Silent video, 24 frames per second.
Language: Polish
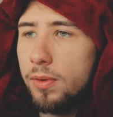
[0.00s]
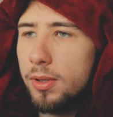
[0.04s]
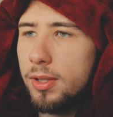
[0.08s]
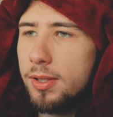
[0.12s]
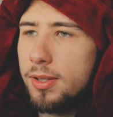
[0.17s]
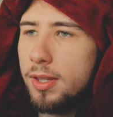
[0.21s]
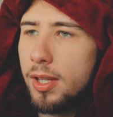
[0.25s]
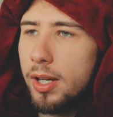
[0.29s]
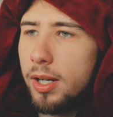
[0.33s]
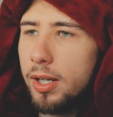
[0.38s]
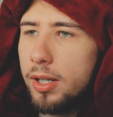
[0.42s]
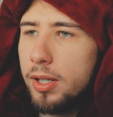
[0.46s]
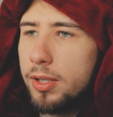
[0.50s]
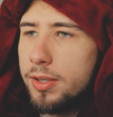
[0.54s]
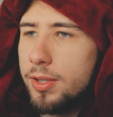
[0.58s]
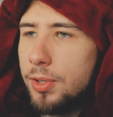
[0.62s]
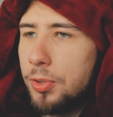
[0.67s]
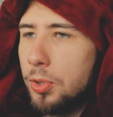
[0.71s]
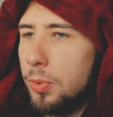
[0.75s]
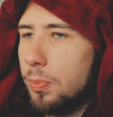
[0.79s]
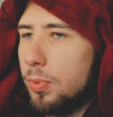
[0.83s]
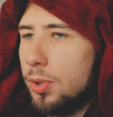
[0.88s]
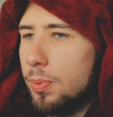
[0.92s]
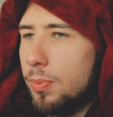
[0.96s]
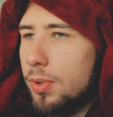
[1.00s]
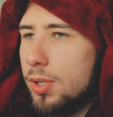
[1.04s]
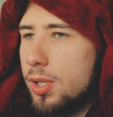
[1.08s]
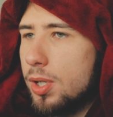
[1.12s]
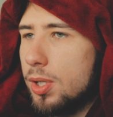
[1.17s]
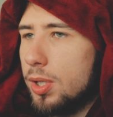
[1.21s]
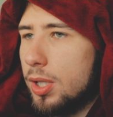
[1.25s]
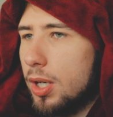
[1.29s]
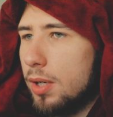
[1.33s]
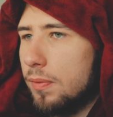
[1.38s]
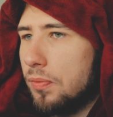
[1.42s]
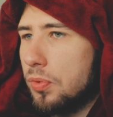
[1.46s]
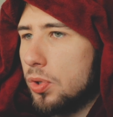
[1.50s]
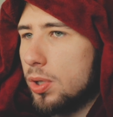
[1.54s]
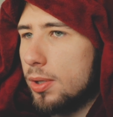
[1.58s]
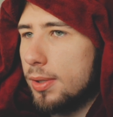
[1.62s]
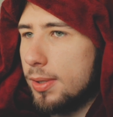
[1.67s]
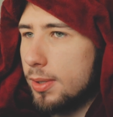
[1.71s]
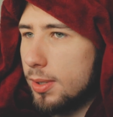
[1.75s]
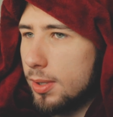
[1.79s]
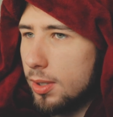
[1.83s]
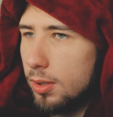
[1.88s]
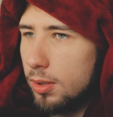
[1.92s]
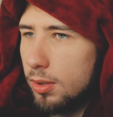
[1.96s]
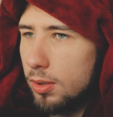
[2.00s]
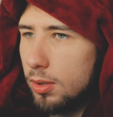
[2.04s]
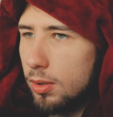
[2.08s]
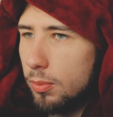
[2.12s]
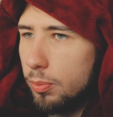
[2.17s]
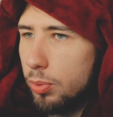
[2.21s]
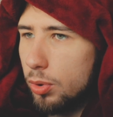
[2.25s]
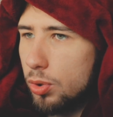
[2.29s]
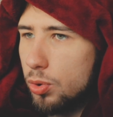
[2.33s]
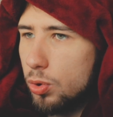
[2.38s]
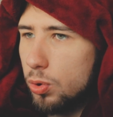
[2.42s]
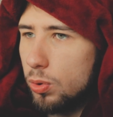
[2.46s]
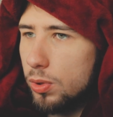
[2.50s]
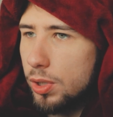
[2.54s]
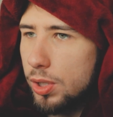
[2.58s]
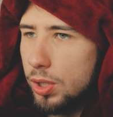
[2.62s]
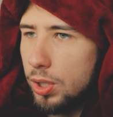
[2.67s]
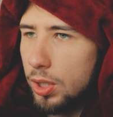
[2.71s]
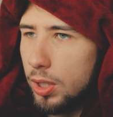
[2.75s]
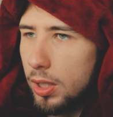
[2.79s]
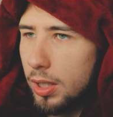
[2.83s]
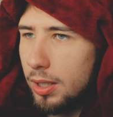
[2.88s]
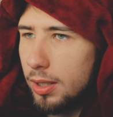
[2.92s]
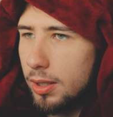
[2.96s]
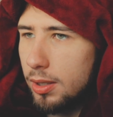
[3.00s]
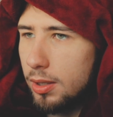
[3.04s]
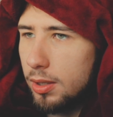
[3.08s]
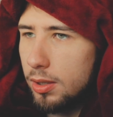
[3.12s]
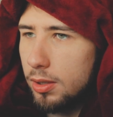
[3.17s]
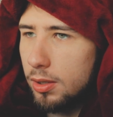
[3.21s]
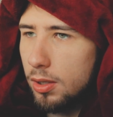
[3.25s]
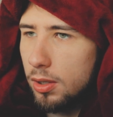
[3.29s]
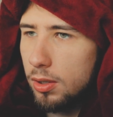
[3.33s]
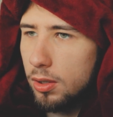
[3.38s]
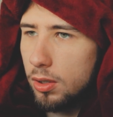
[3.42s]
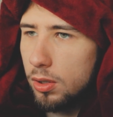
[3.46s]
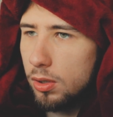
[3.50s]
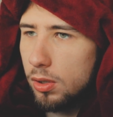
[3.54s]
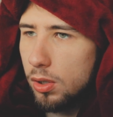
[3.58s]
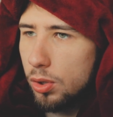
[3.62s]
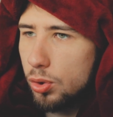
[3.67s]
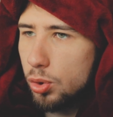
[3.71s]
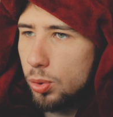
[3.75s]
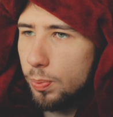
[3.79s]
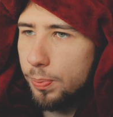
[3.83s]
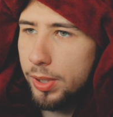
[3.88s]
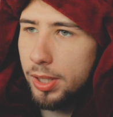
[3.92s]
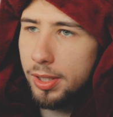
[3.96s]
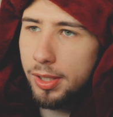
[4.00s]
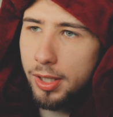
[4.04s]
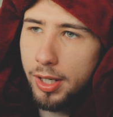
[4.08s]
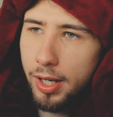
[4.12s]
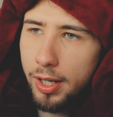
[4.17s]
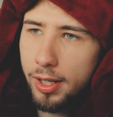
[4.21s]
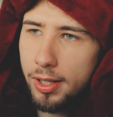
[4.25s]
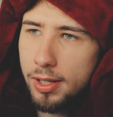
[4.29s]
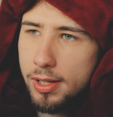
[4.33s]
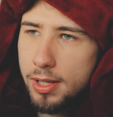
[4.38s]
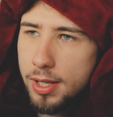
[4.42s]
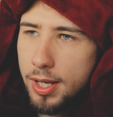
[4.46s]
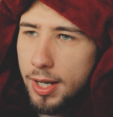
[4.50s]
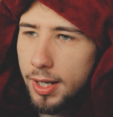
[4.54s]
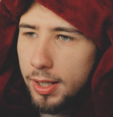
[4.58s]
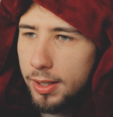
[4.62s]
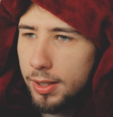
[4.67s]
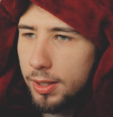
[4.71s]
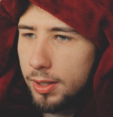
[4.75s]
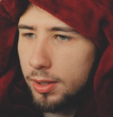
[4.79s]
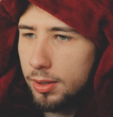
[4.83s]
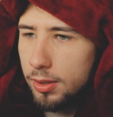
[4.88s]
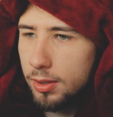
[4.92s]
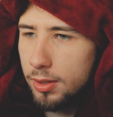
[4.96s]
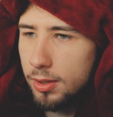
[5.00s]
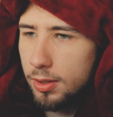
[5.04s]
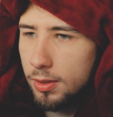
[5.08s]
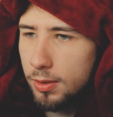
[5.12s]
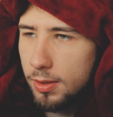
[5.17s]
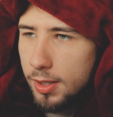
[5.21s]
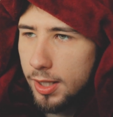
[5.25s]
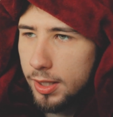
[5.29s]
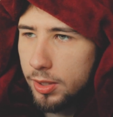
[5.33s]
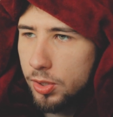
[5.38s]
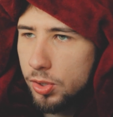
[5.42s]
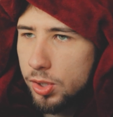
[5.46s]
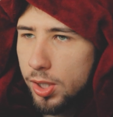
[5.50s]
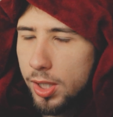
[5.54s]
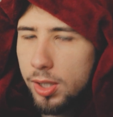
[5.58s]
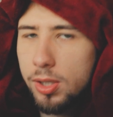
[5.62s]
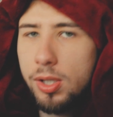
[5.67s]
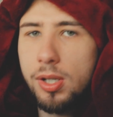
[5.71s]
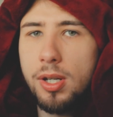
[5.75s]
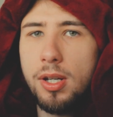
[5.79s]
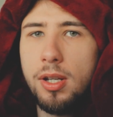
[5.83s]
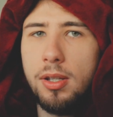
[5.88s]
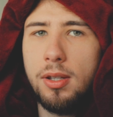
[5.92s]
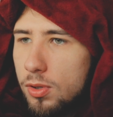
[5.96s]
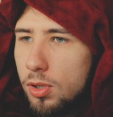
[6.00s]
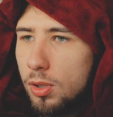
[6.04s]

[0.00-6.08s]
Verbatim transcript: No więc tak, chcę, żebyśmy dzisiaj wszyscy poczuli się... Y, ociupinkę jak, y, jak dzieci.